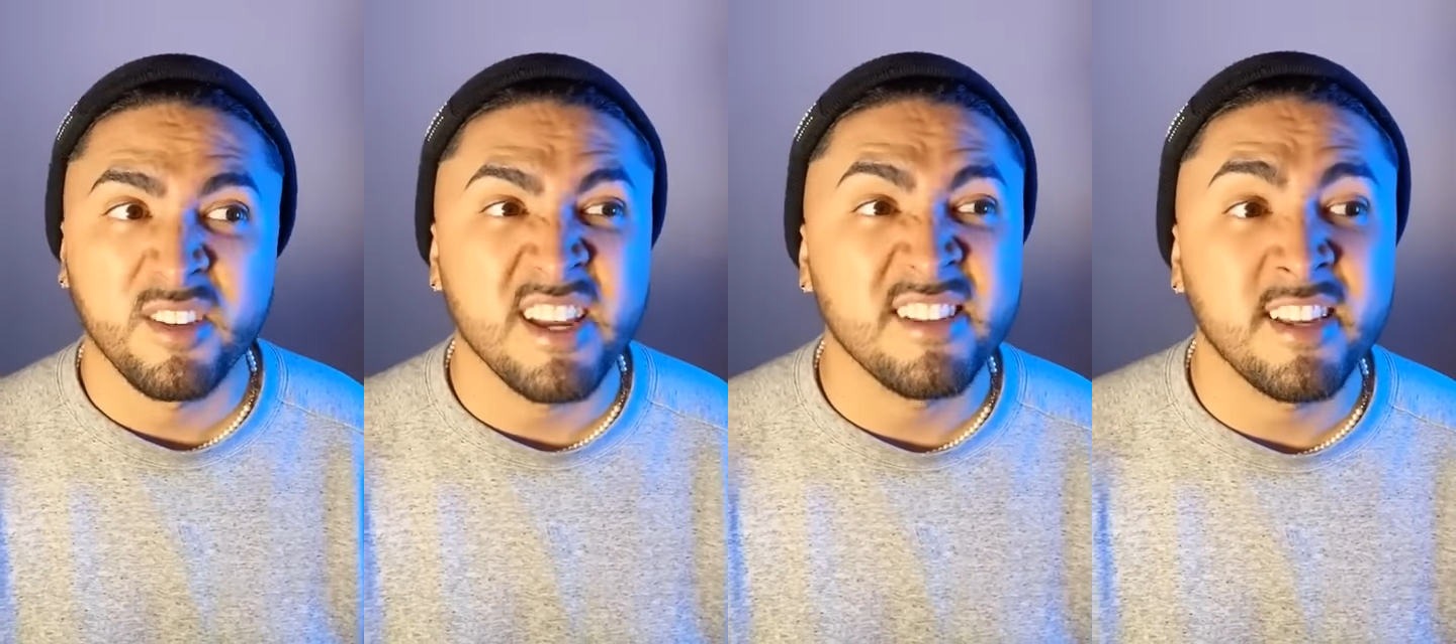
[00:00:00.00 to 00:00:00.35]

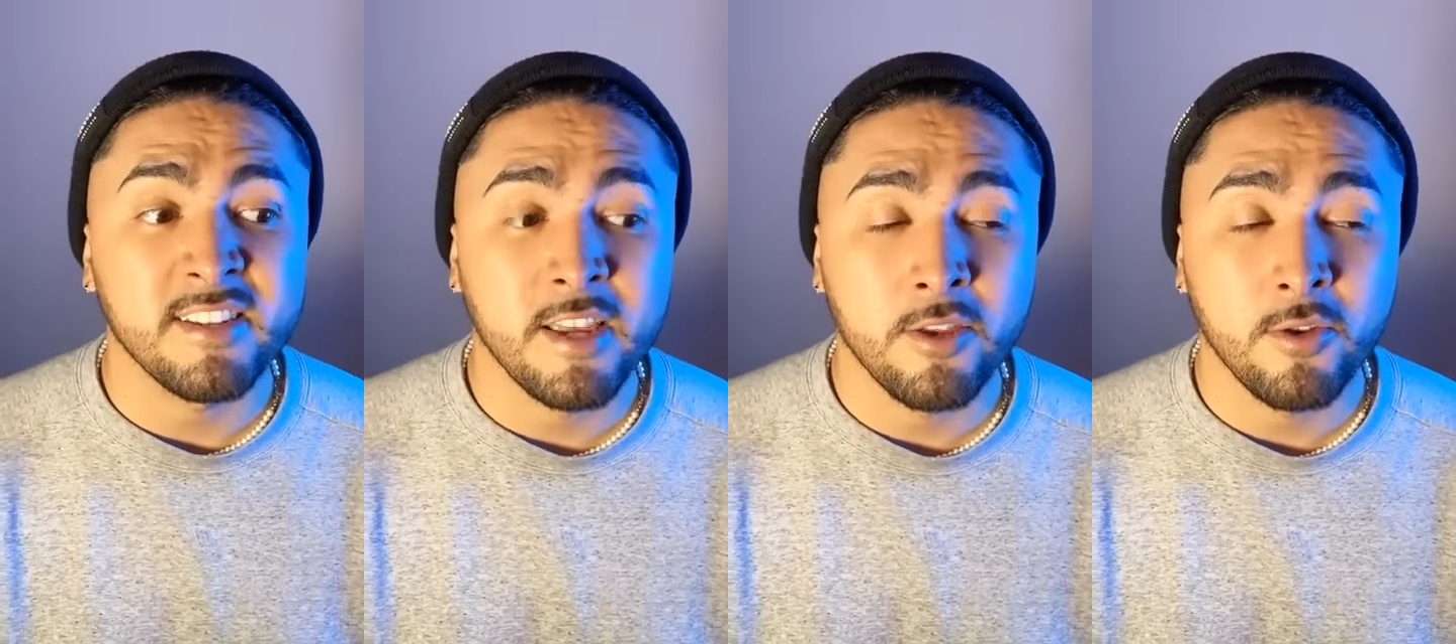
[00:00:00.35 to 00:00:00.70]
qué está
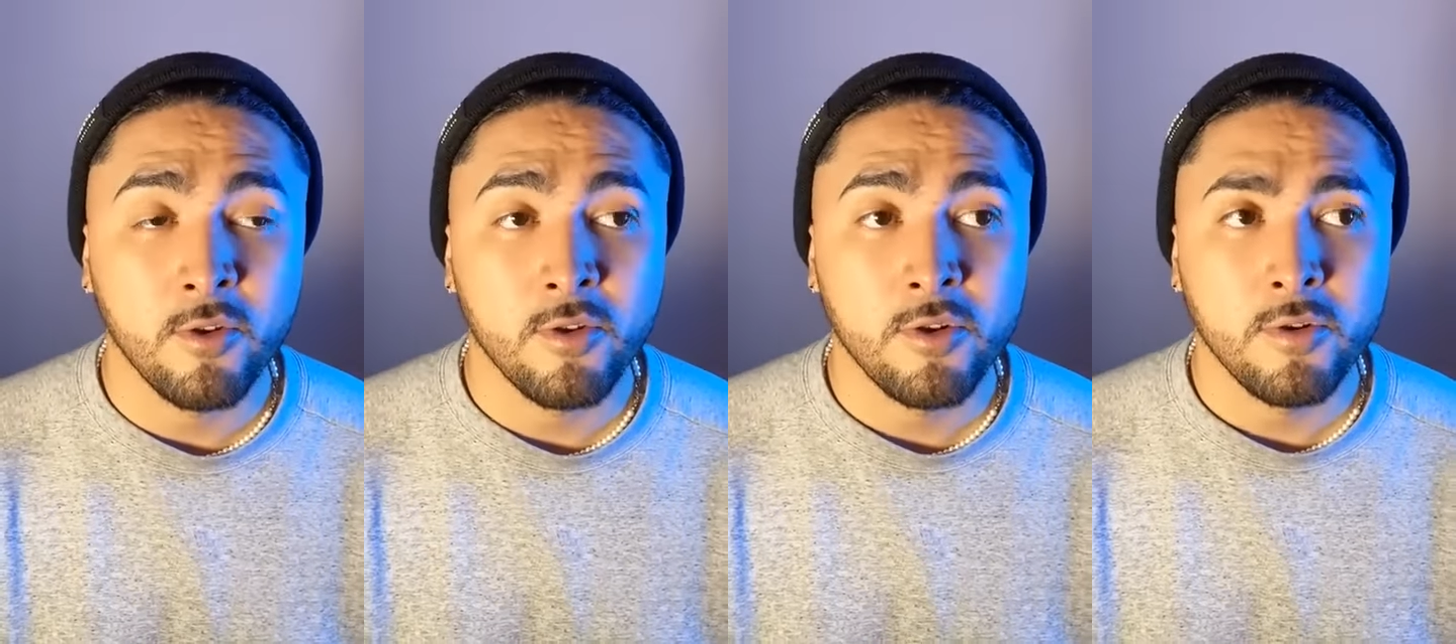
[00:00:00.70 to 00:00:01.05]

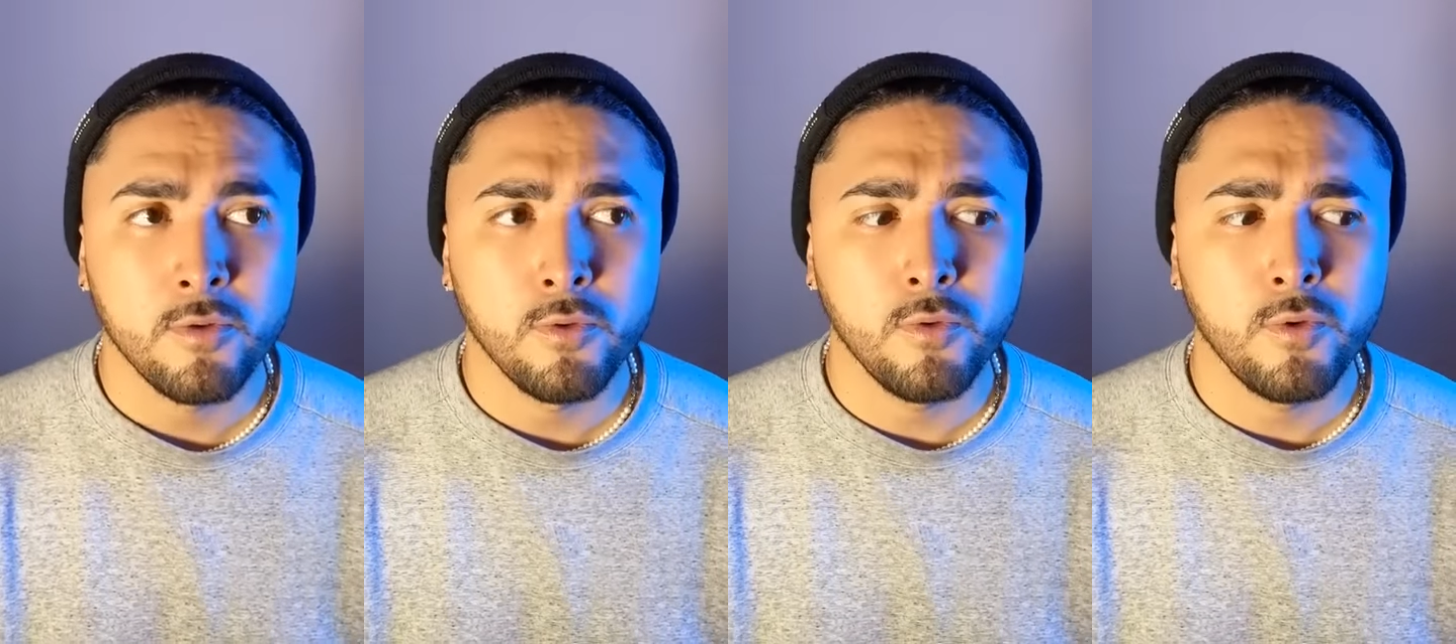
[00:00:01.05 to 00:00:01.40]
haciendo,
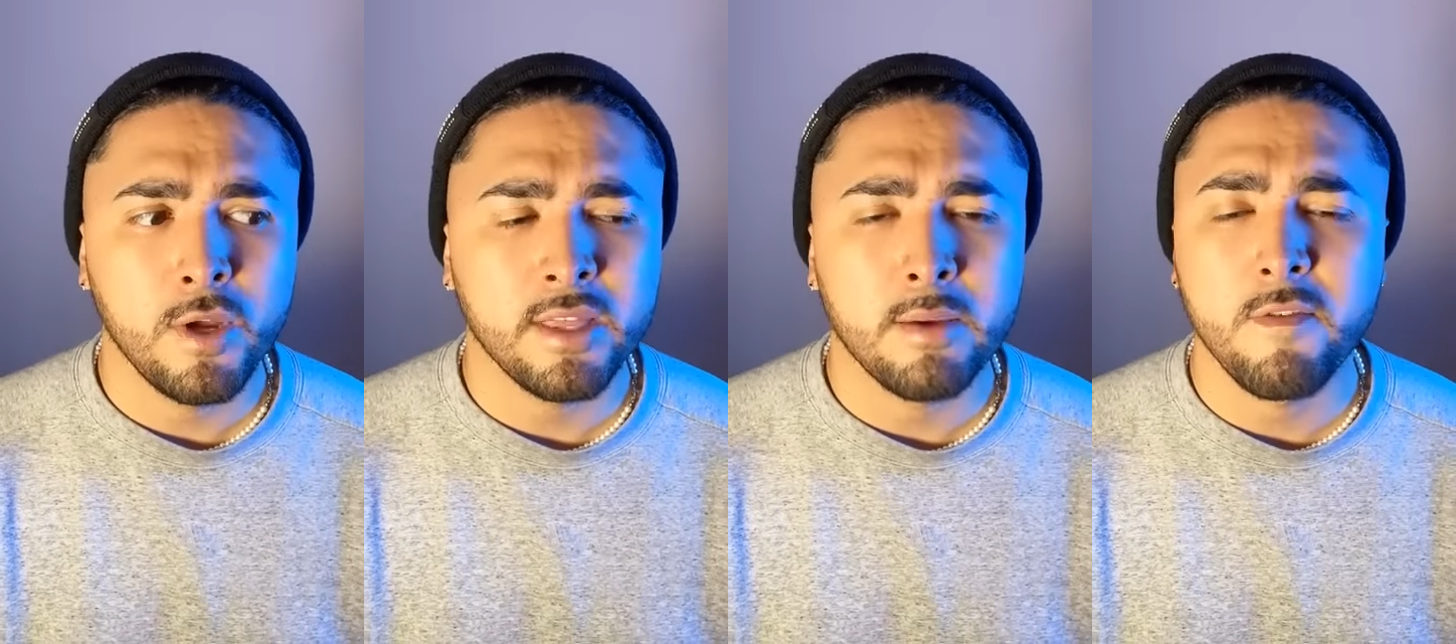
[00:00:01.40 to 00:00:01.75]

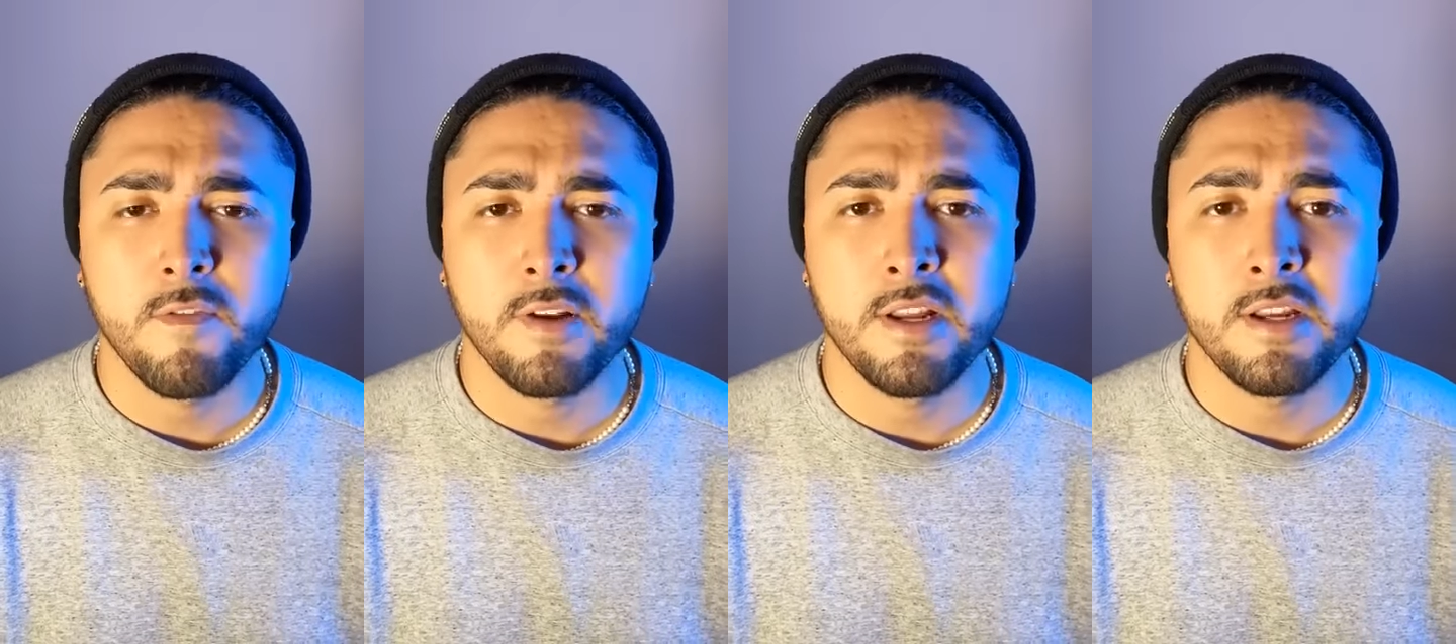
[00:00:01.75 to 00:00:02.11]
Uy, anda
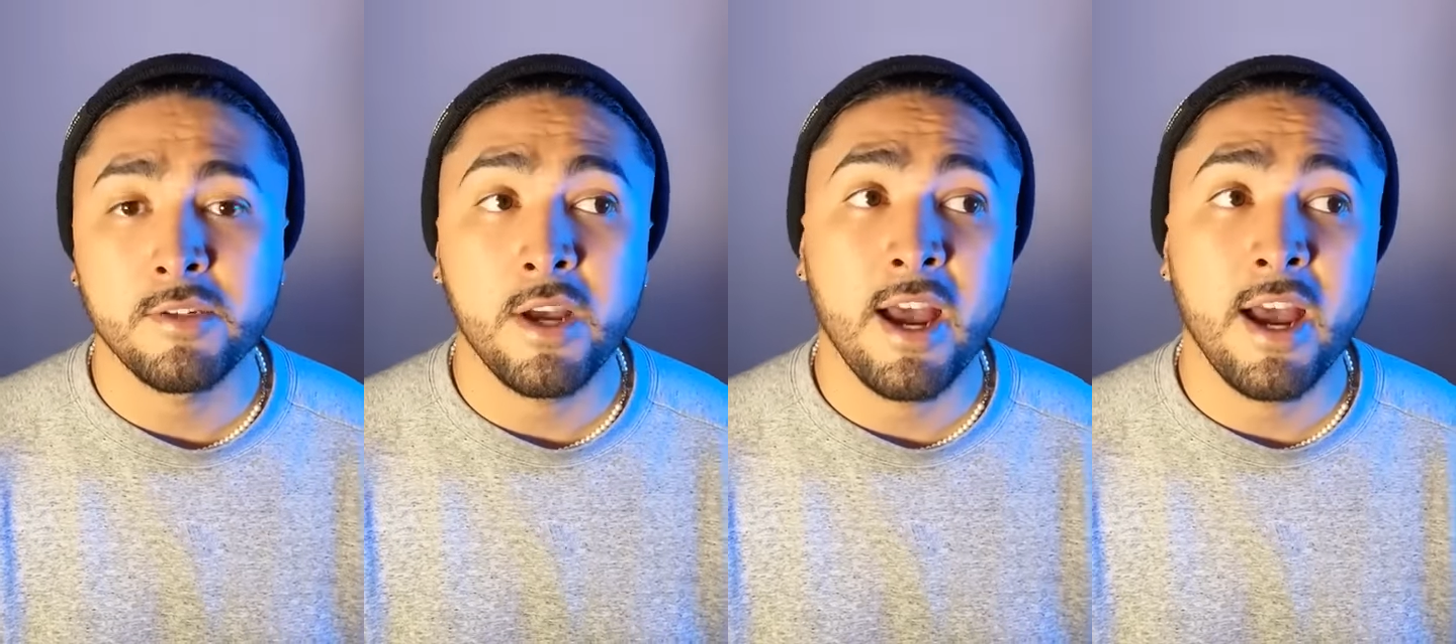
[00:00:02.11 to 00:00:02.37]
bien feliz.